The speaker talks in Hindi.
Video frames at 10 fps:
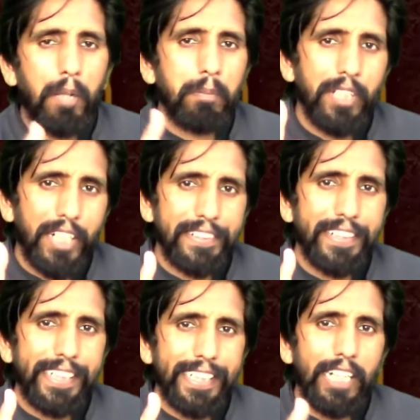आप याद
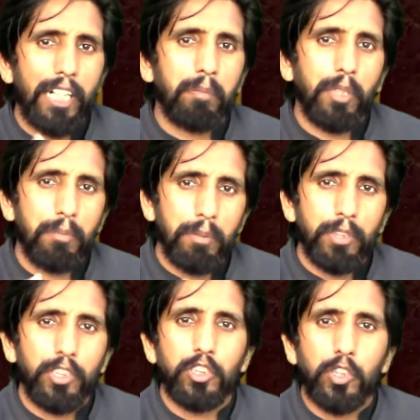रखें आप कभी
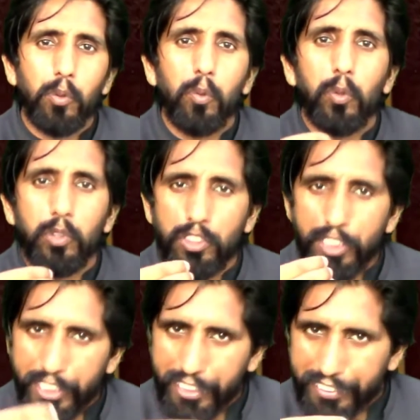भी किसी को खुश
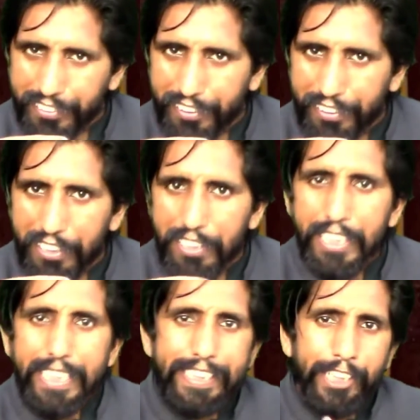नहीं कर सकते
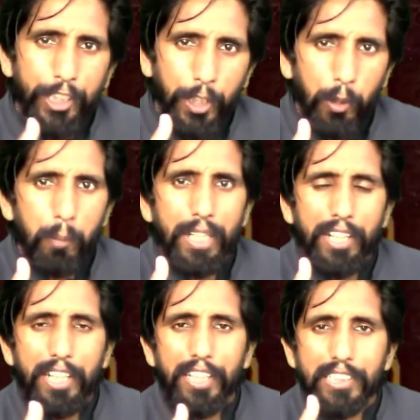ये ह्यूमन
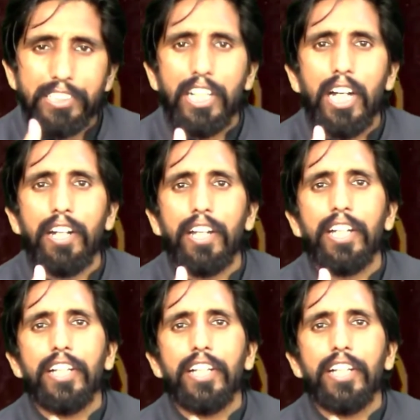है इंसान है